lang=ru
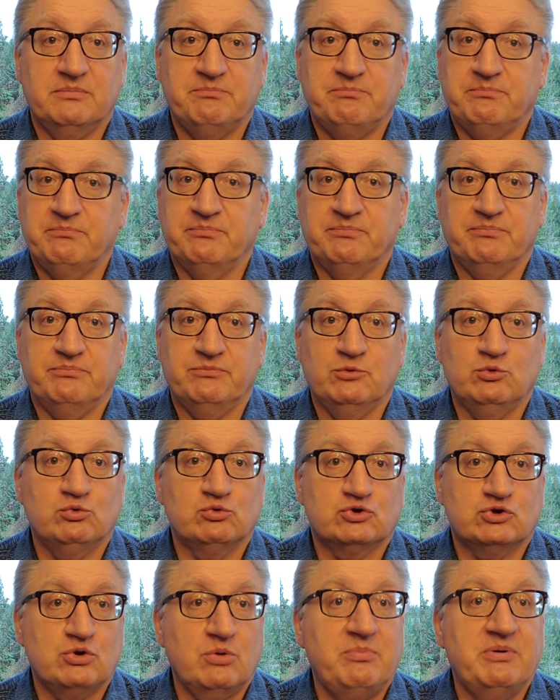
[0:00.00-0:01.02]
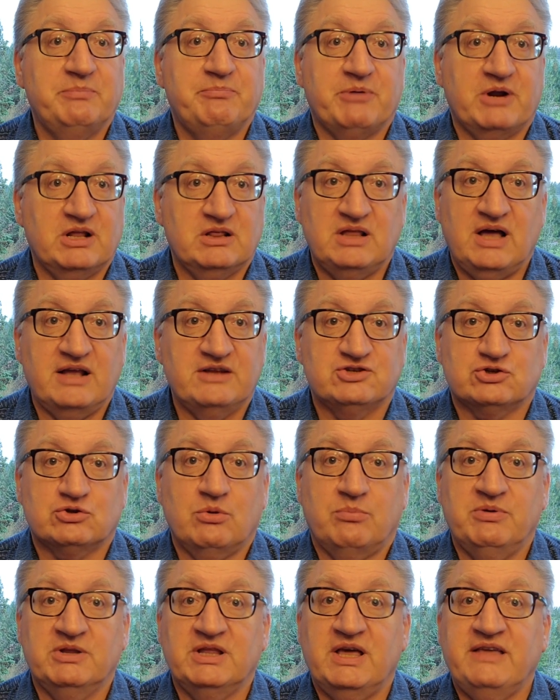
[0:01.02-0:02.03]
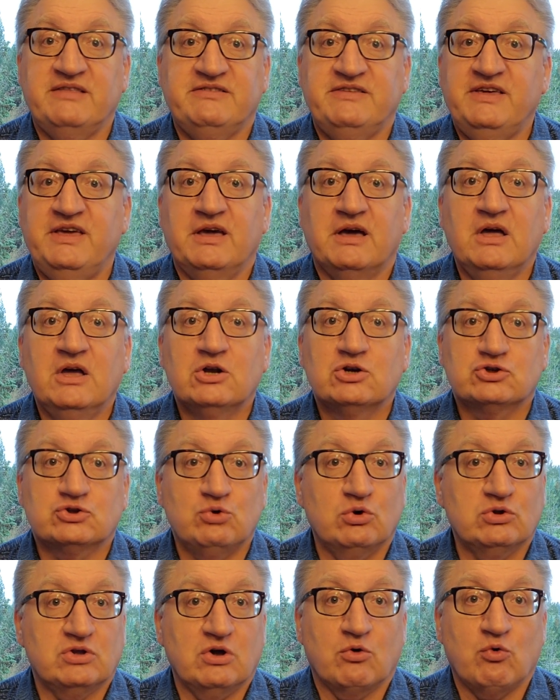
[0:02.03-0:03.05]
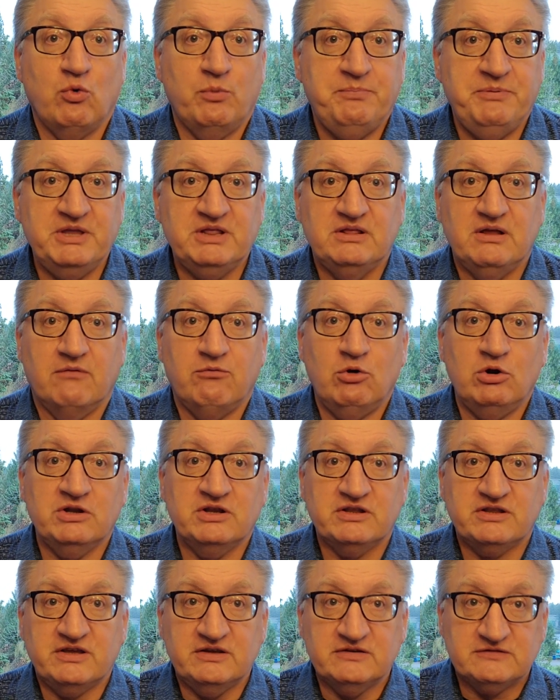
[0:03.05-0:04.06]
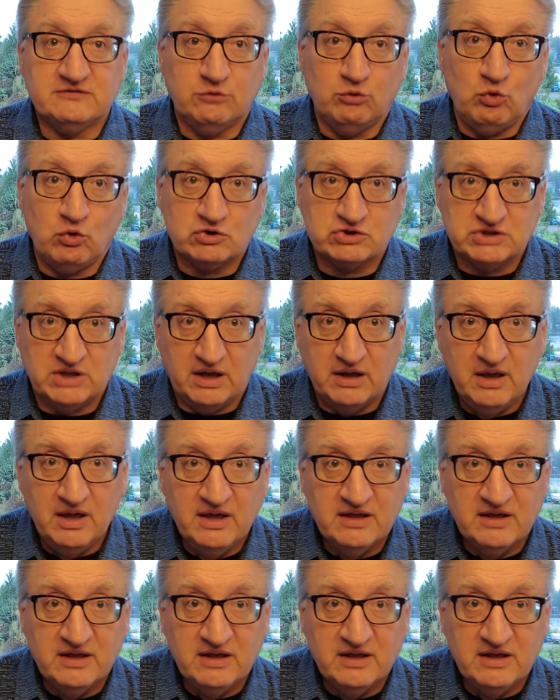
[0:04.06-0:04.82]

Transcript: ну, чтобы продать, чтобы найти что-то купить, довольно-таки сложно.